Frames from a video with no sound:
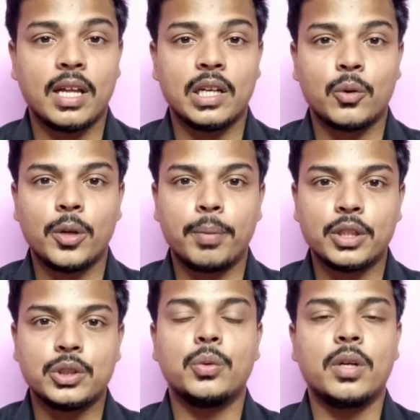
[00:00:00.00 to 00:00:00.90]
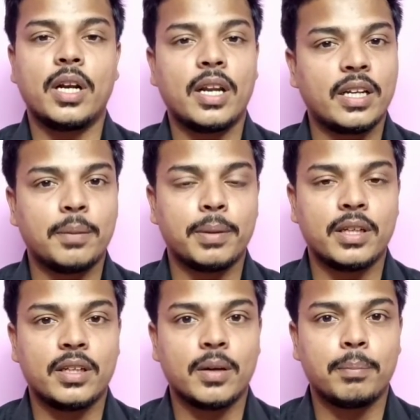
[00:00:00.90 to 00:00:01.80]
அதில் குறிப்பாக ஜூன் ரெண்டாயிரத்தி
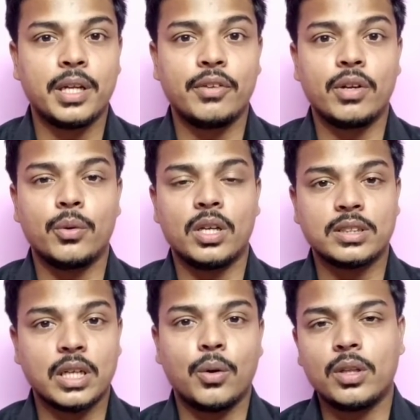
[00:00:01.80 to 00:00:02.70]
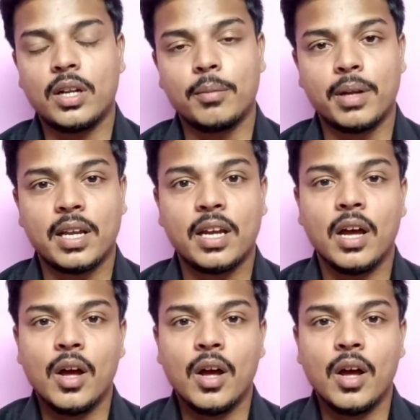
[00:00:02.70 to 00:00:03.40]
பதினெட்டு அப்போ இவருடைய சகோதரர் மேலே